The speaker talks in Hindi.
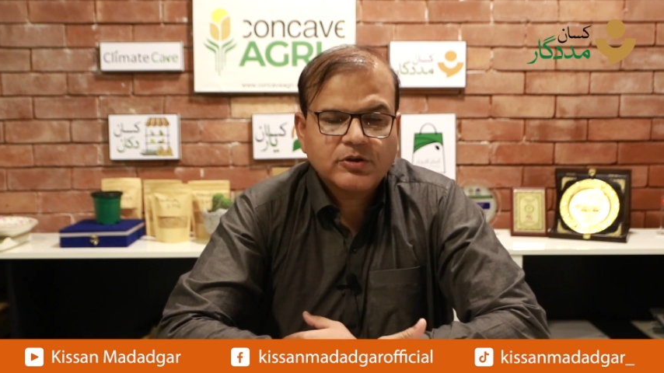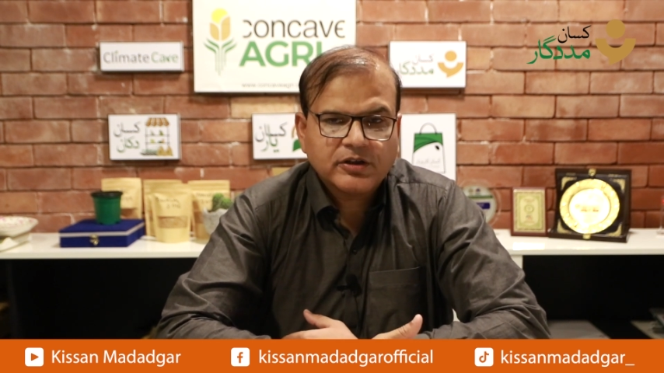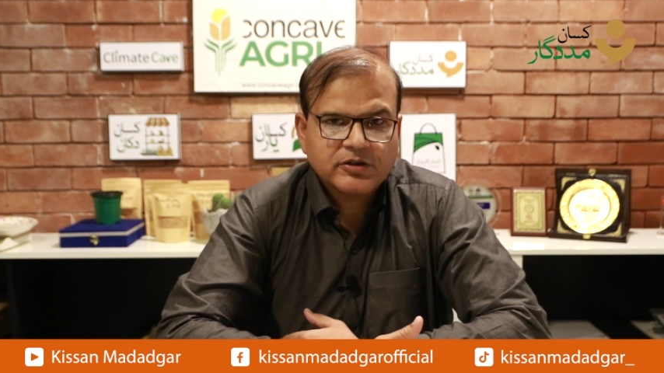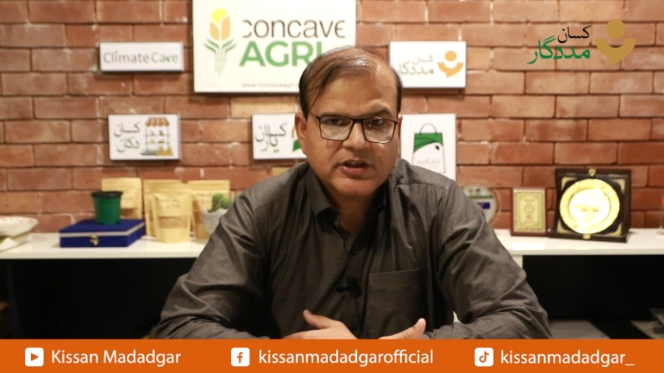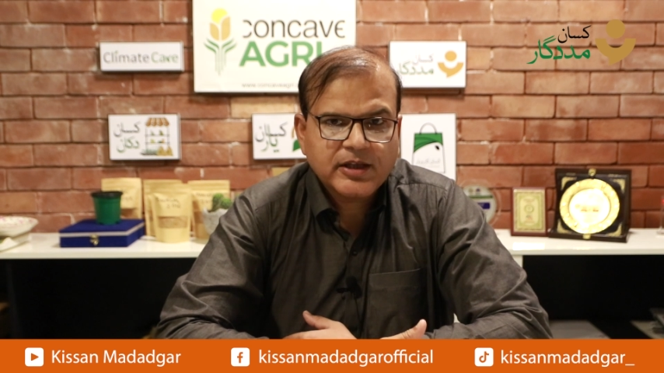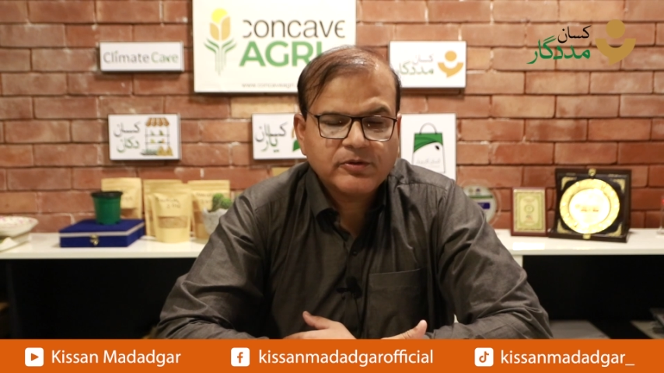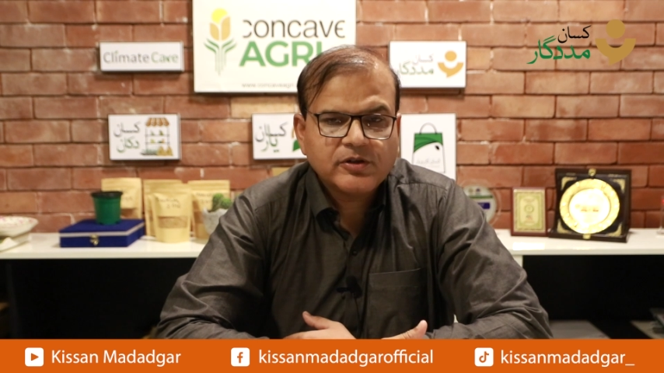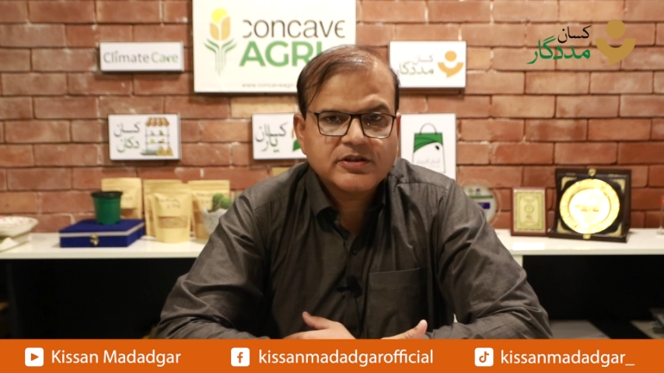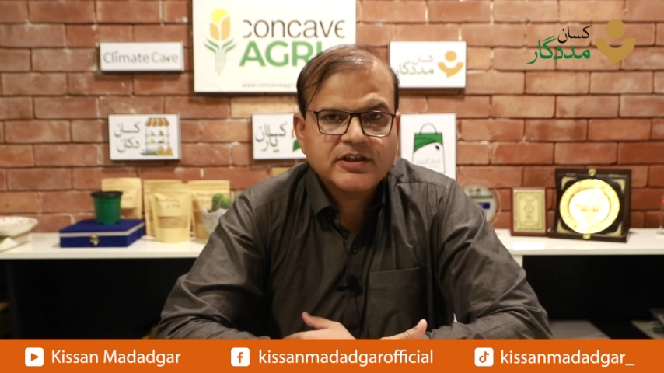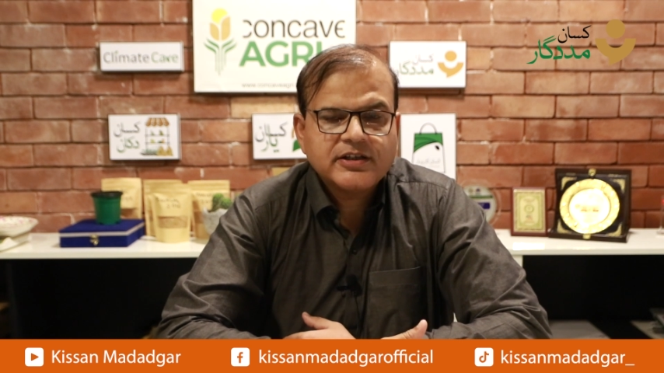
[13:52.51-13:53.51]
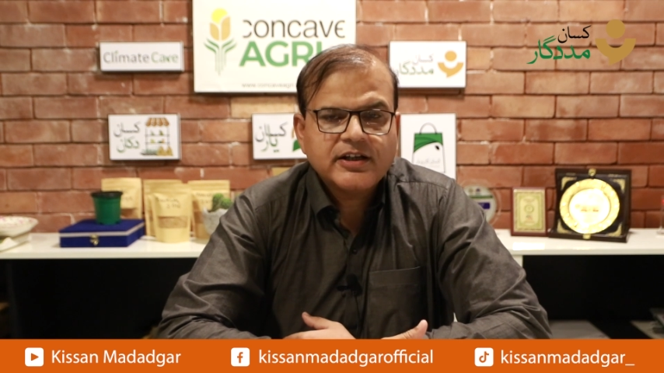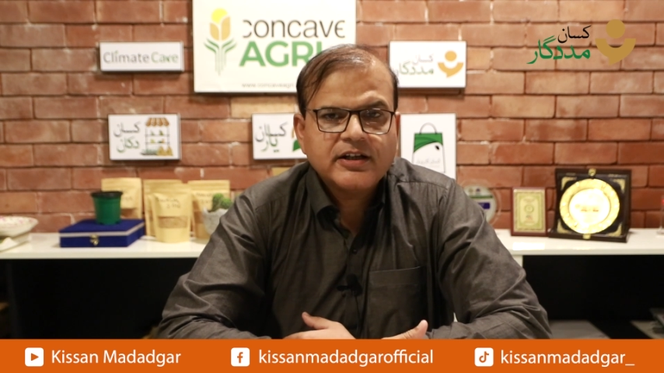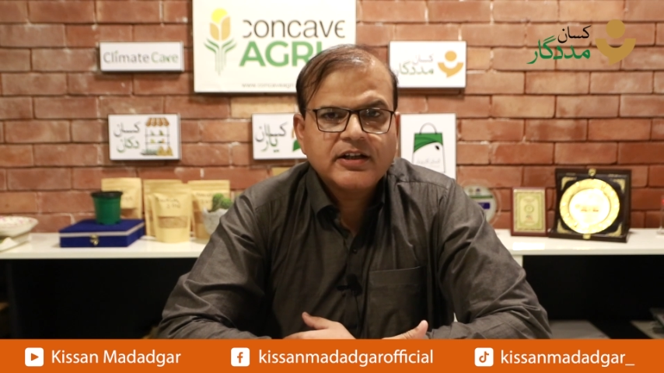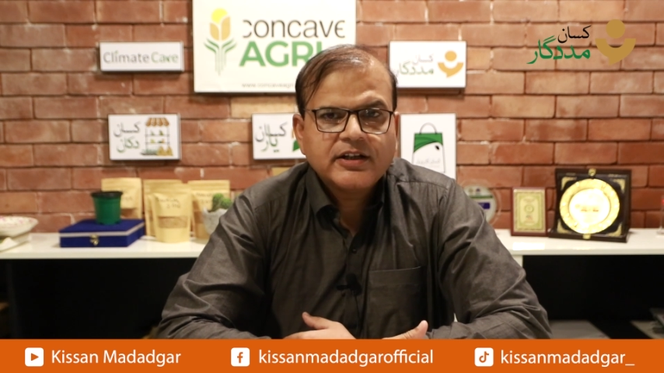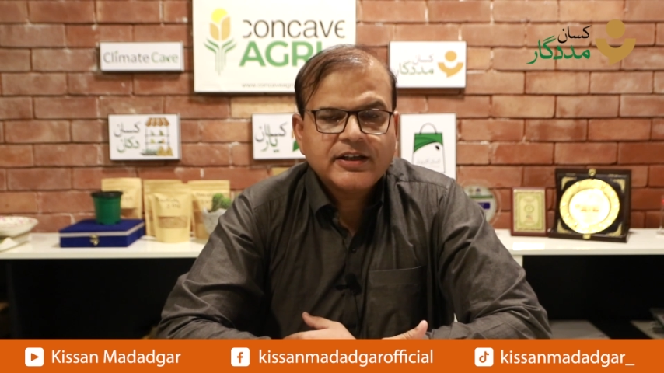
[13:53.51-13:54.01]
शुक्रगुजार भी होना
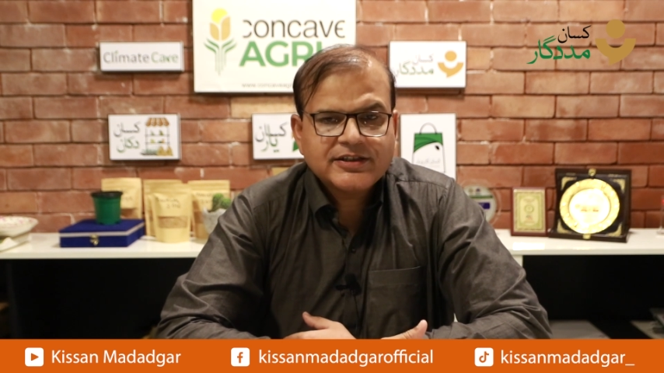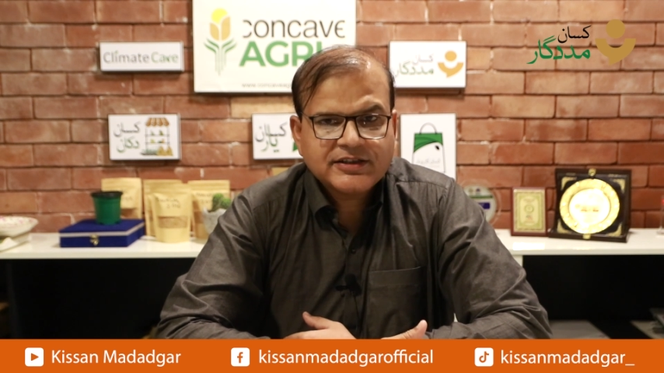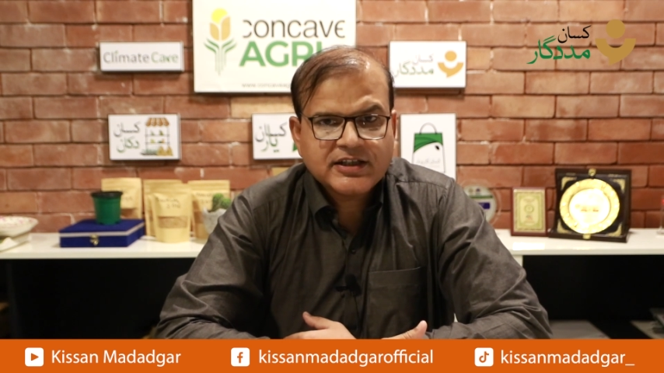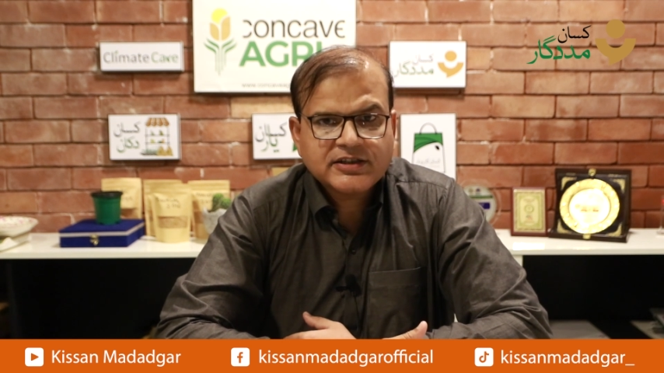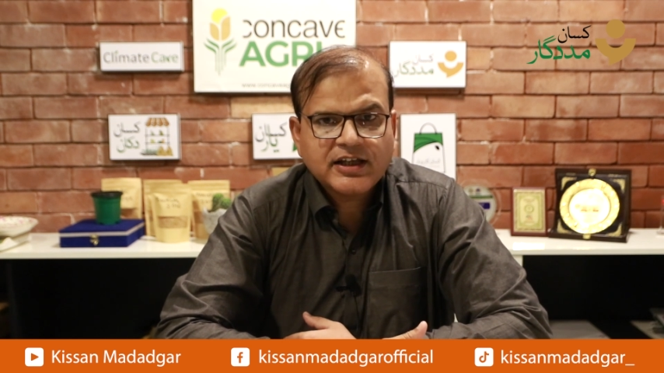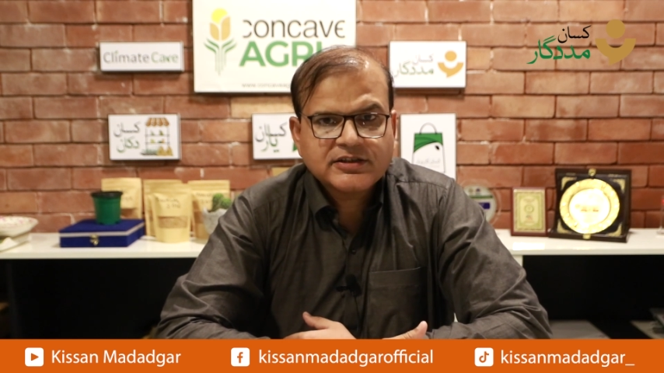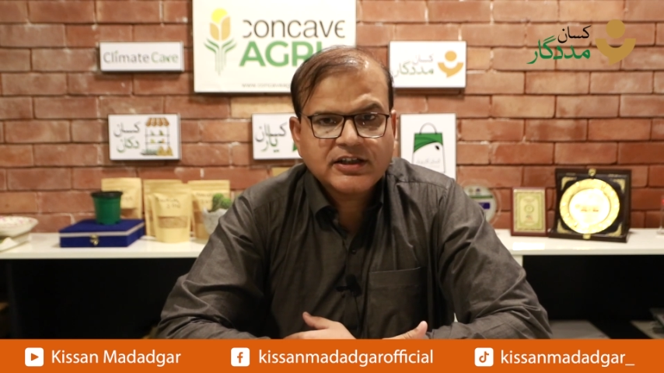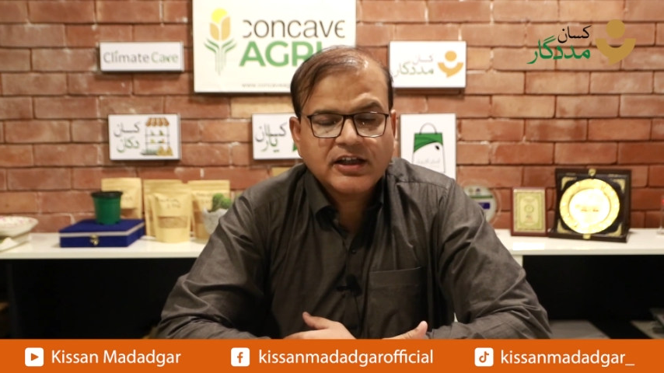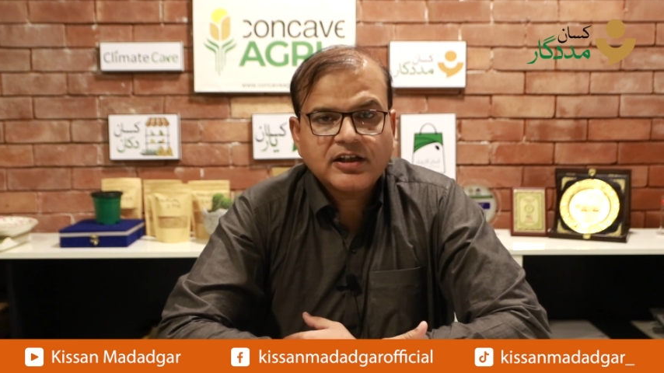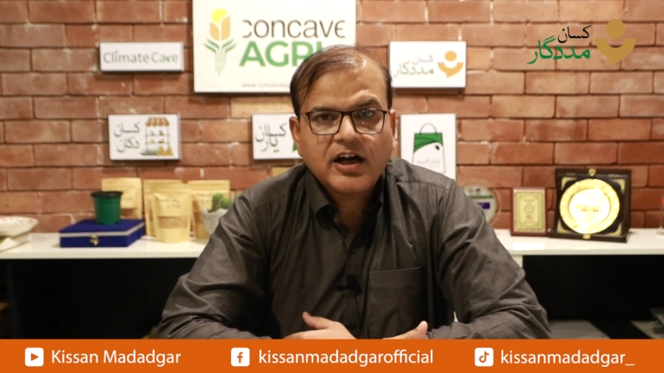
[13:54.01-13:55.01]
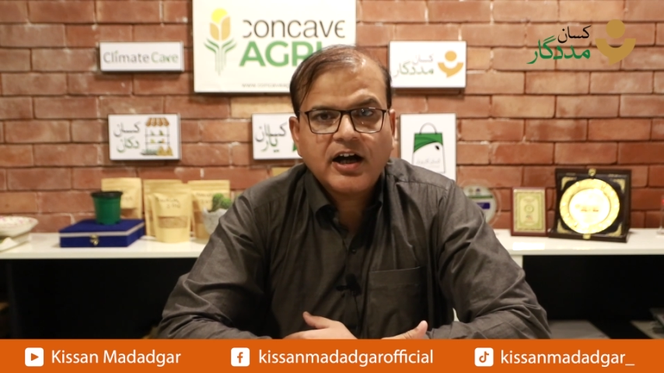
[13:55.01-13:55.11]
चाहिए इसके साथ साथ